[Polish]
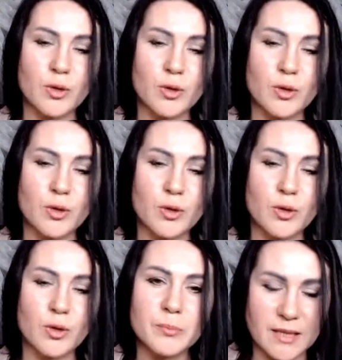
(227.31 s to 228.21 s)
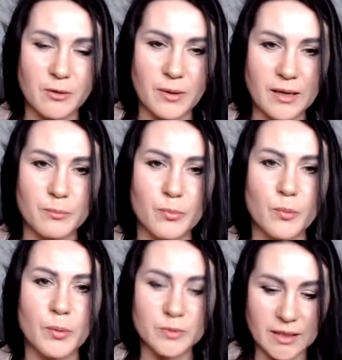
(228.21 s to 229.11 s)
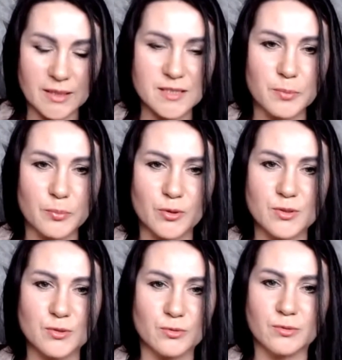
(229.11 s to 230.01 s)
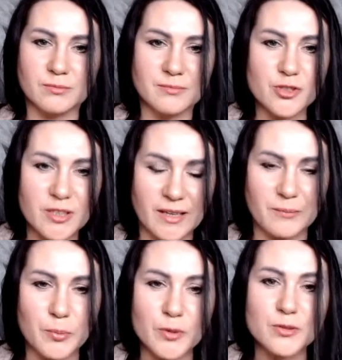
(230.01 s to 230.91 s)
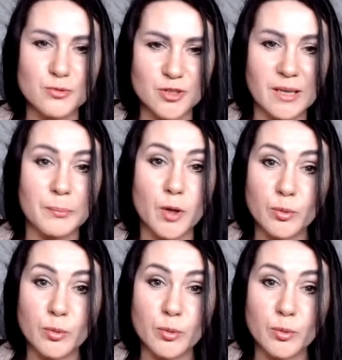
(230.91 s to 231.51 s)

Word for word: Dziękuję że mnie poznała, bo teraz po prostu żyję, po prostu żyję.